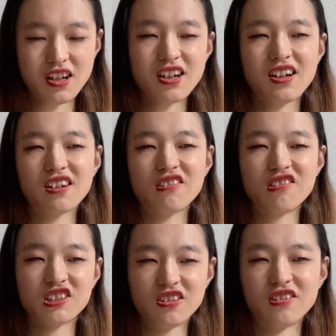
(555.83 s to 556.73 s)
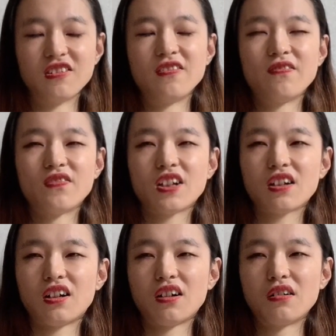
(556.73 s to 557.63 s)
だからこそ
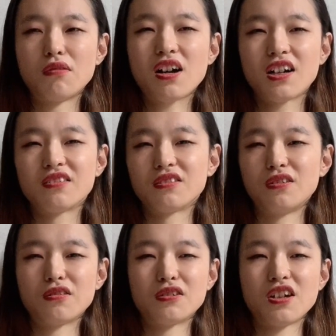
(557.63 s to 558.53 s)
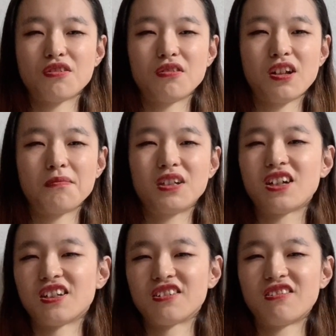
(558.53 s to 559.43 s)
なんか若いのに緑内障なん
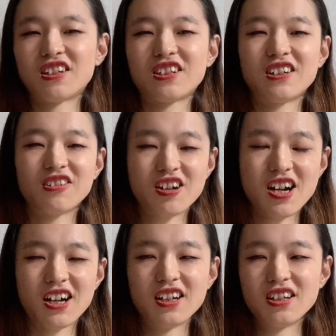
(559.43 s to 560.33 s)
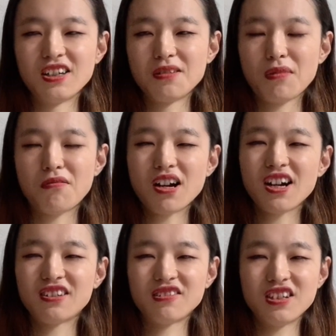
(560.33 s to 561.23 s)
みたいな言われたりとか、まあ、
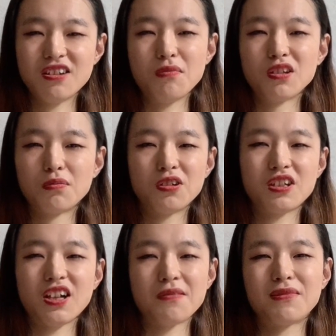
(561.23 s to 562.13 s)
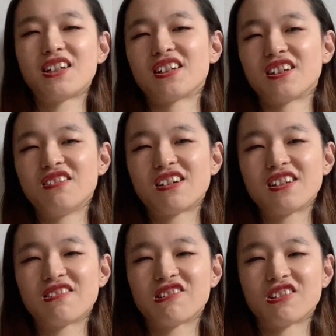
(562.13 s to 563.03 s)
若いのに目の病気なんみたいな言
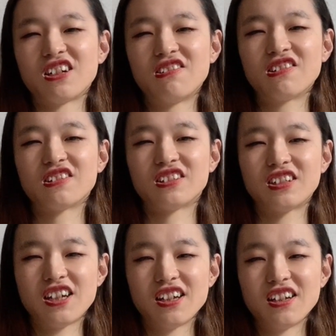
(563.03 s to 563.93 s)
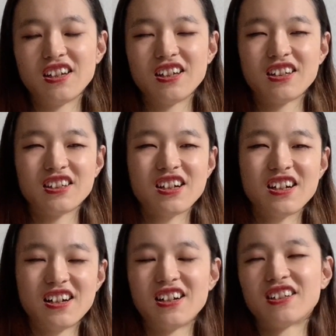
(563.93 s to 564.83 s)
われることが多くって
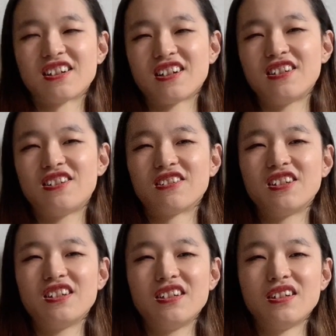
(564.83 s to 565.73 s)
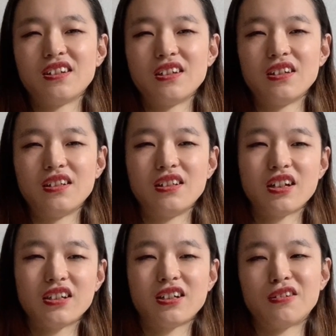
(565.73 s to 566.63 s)
だからなんか一緒に
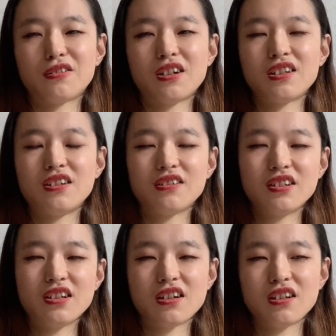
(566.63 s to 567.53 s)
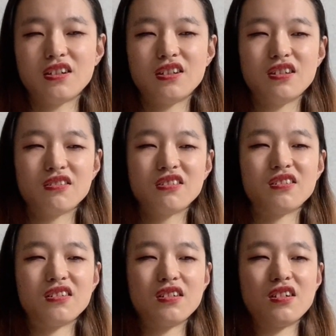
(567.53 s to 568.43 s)
泣いたりとか一緒になんか一緒
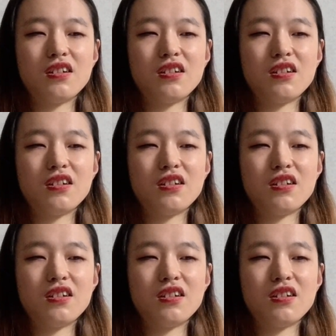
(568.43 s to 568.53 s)
の